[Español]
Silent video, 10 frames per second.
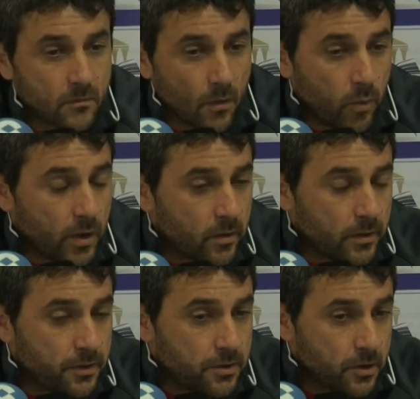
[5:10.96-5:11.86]
Bueno,
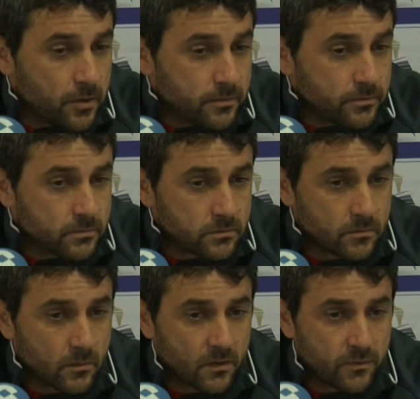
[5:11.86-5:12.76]
eh, yo
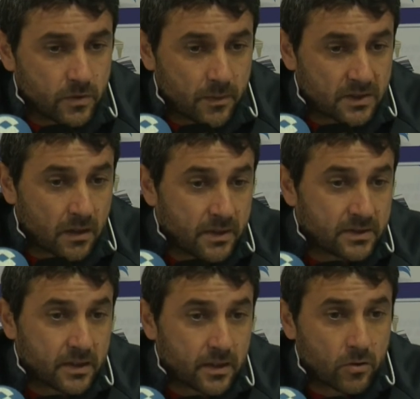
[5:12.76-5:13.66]
mm,
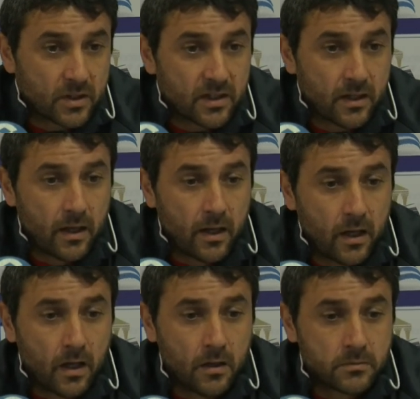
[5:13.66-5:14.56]
fundamentalmente creo que
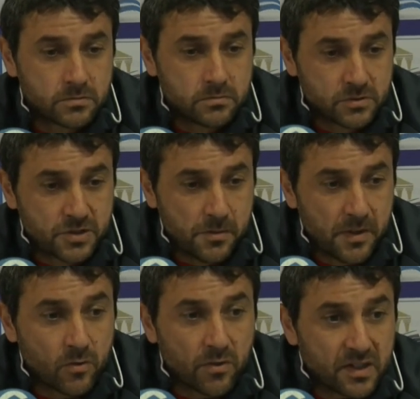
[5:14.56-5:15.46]
eh, si
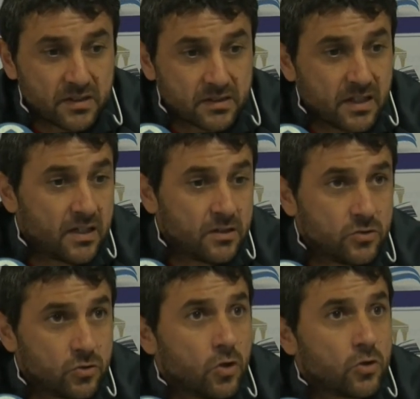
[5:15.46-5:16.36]
viene un
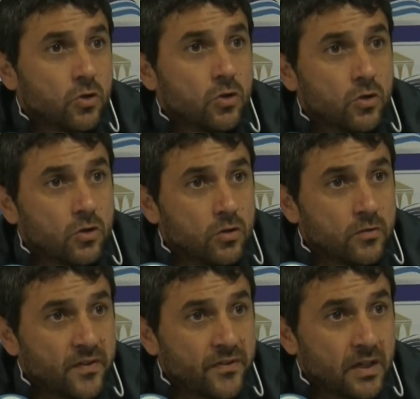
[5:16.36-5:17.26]
central no, no
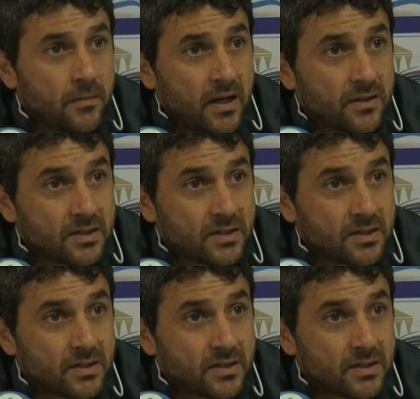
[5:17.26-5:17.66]
vendría mal.